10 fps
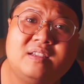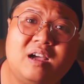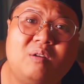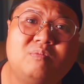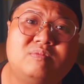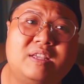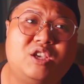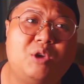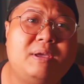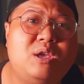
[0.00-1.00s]
không thì
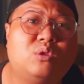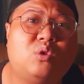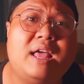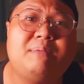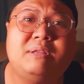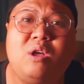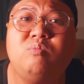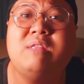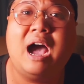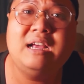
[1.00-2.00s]
kêu bà vô toilet bà
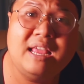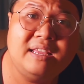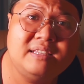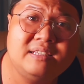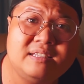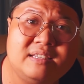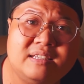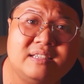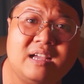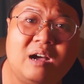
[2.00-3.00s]
đốt đỡ đi
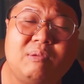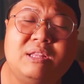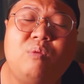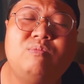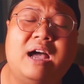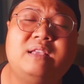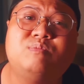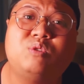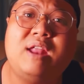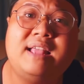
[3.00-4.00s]
Đúng không bà đốt đỡ
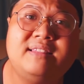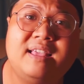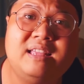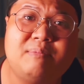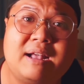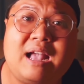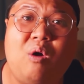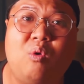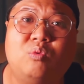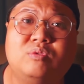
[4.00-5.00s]
trong toilet đi bà
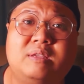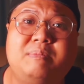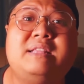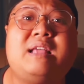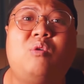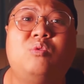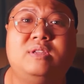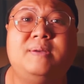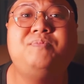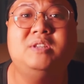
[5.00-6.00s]
cầu thì biết đâu mà
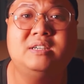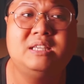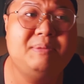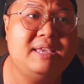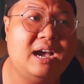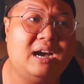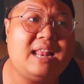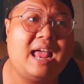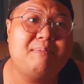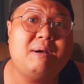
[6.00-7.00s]
giúp được chứ bây giờ ở
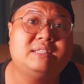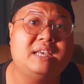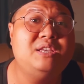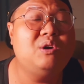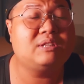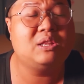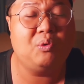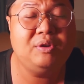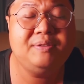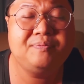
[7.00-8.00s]
đây bác sĩ vô ta
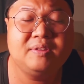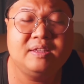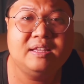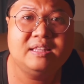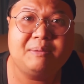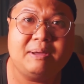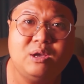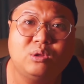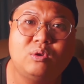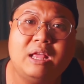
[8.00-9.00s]
đuổi thì bà
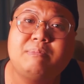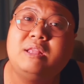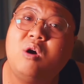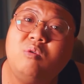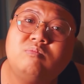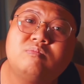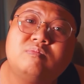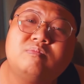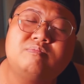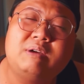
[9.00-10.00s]
vô toilet bà đốt
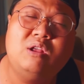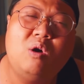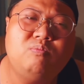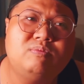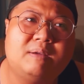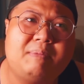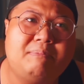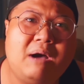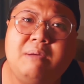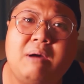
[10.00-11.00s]
bà đốt bà
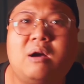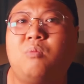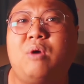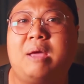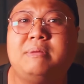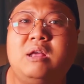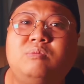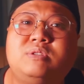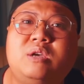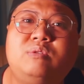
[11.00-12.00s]
mới bật hộp quẹt bà
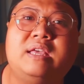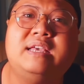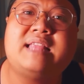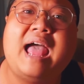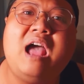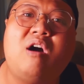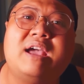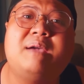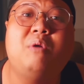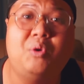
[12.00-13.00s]
đốt xíu thì y tá họ
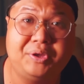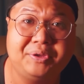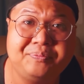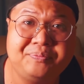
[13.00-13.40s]
nghe mùi